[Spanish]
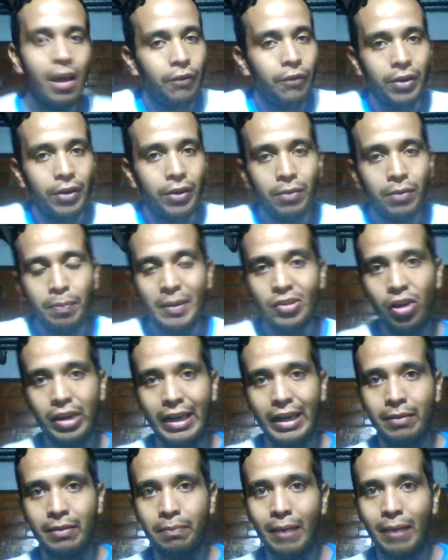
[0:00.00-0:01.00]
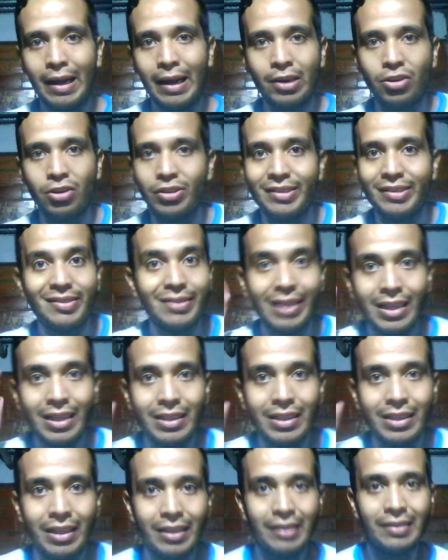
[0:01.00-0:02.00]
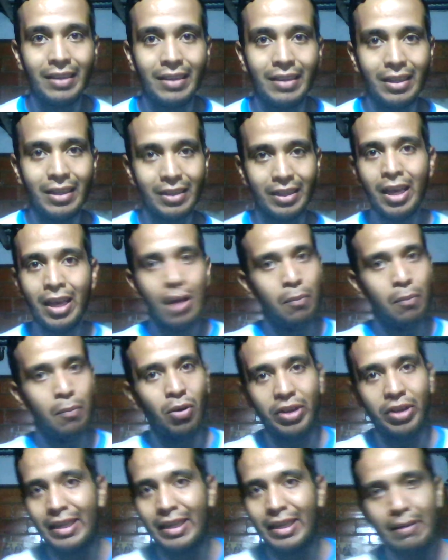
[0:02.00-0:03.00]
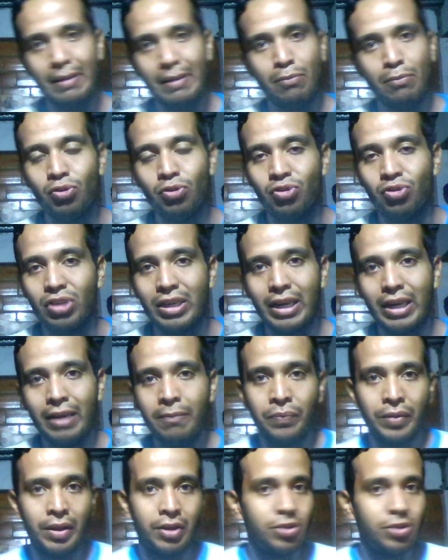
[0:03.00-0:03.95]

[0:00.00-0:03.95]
fueron personas, manos, decentes, decentes, porque esta música